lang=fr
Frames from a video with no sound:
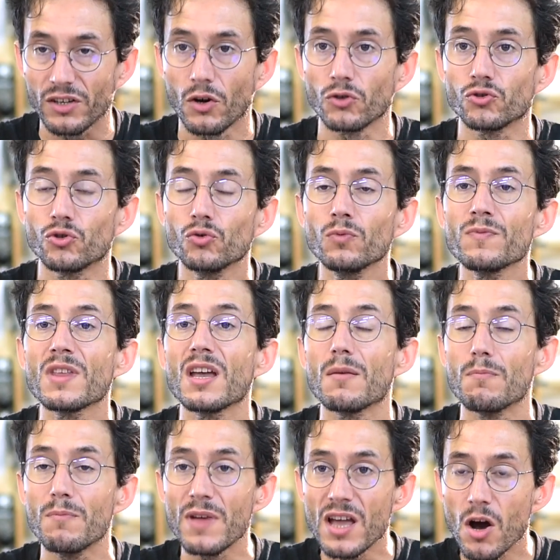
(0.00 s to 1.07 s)
les grandes joues,
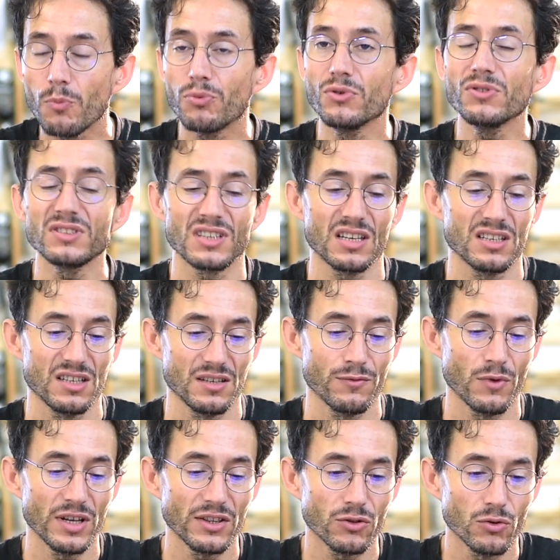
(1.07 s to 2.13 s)
mais en plus
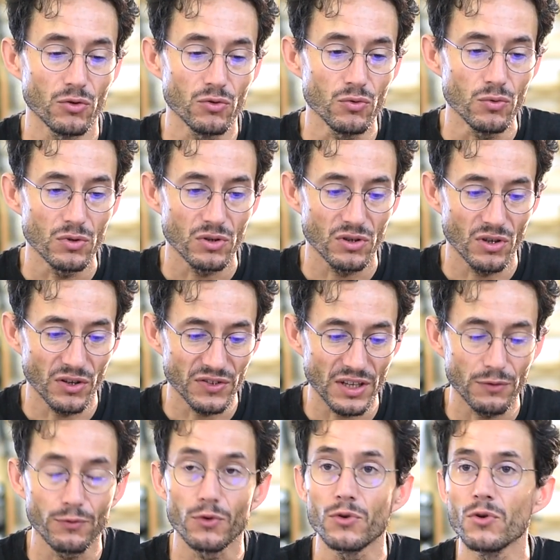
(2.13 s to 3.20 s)
vont être tenus dans
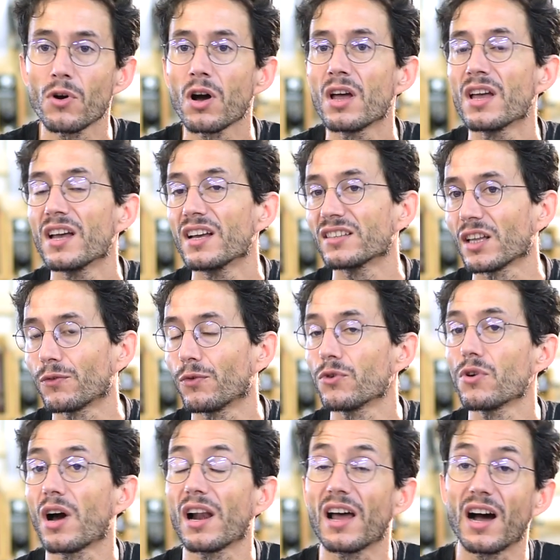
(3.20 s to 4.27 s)
cette feuillure. Cette
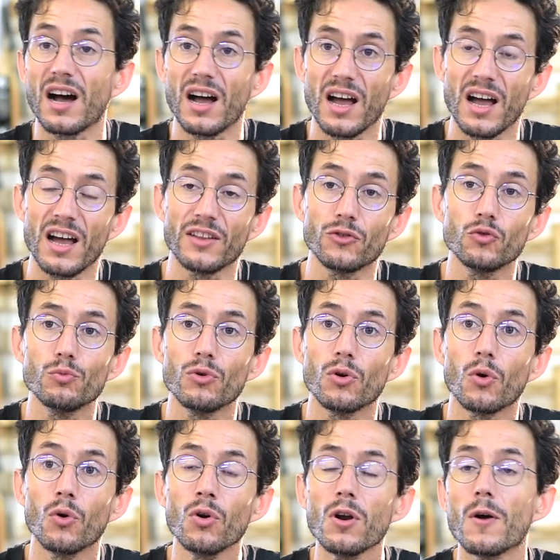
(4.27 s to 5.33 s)
feuillure, elle a un double
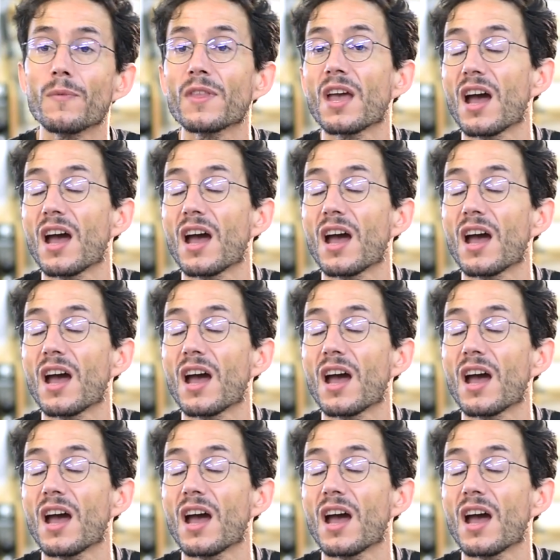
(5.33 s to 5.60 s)
rôle.